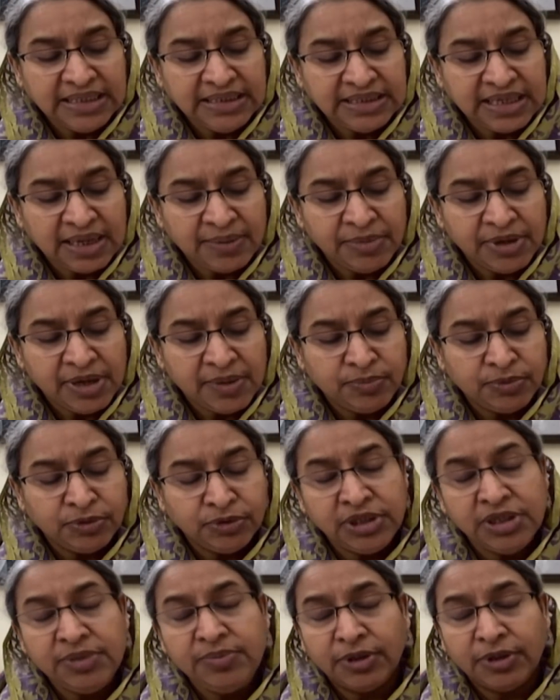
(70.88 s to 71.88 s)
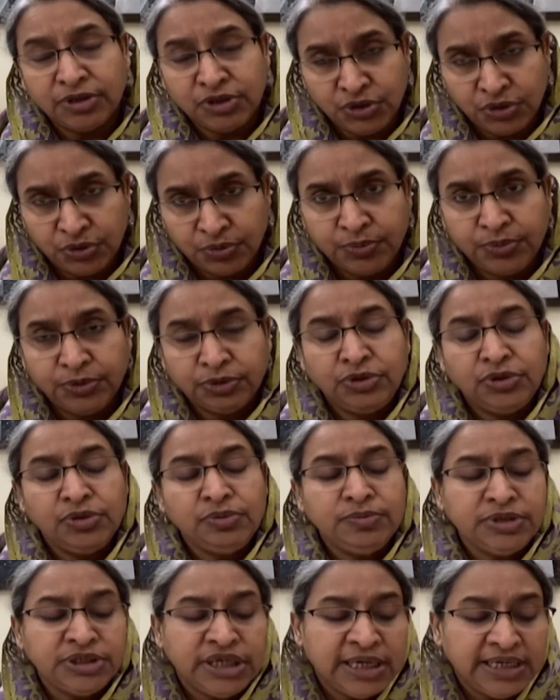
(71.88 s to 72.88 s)
পরীক্ষার চূড়ান্ত ফলাফল সহ
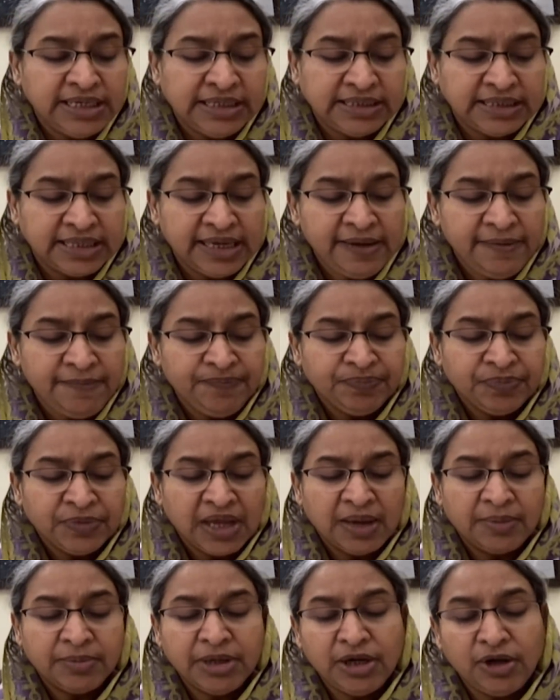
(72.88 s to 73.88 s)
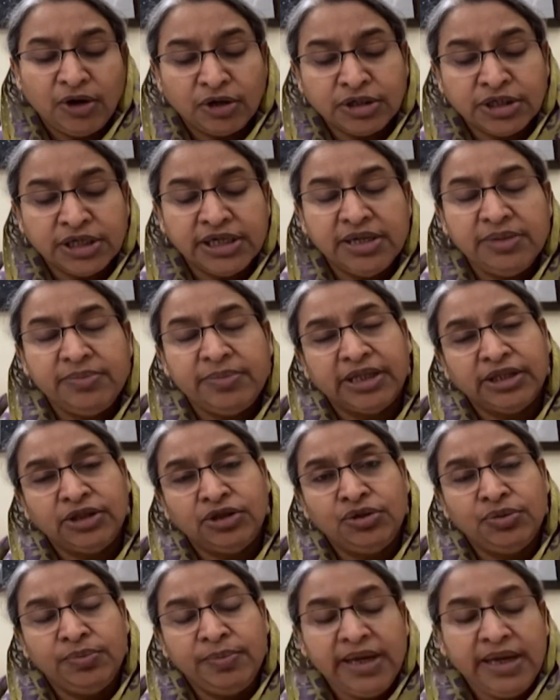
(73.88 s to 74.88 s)
মার্কশিট দেওয়া হবে বলেও ব্রিফিংয়ে
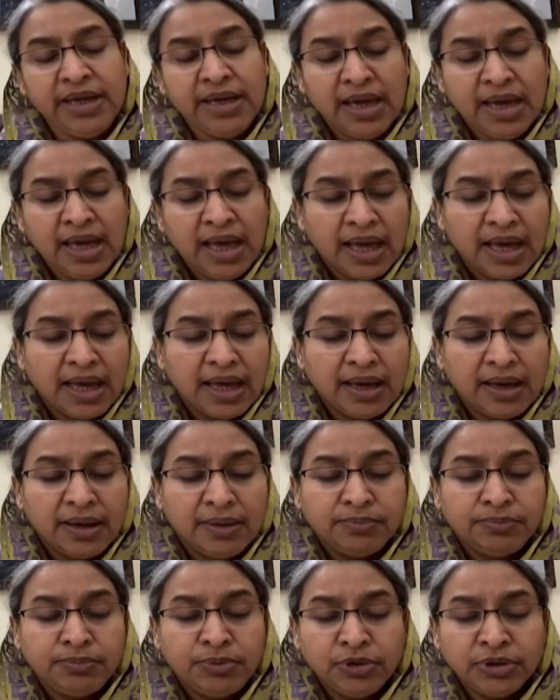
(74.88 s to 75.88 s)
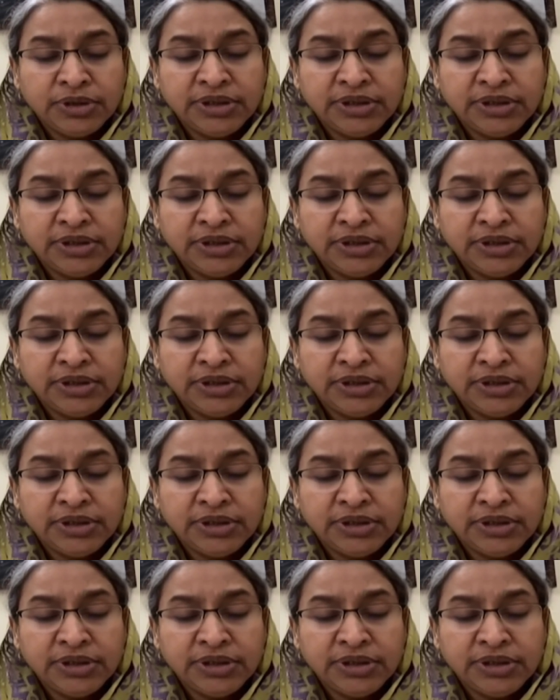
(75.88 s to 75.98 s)
জানিয়েছেন শিক্ষামন্ত্রী